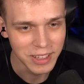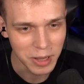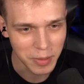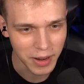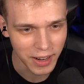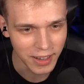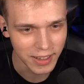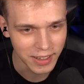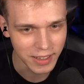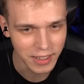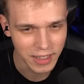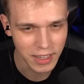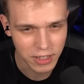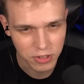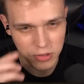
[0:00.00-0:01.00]
Dobra,
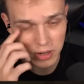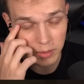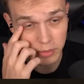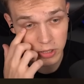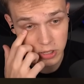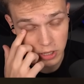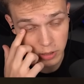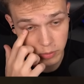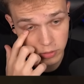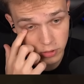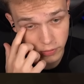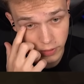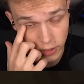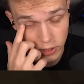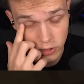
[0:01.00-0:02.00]
e, ja szukam też
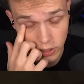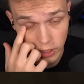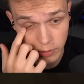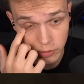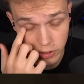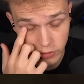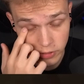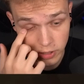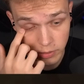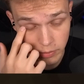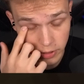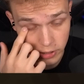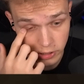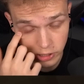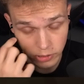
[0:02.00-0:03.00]
arbuzów jakichś, ale przede wszystkim bardziej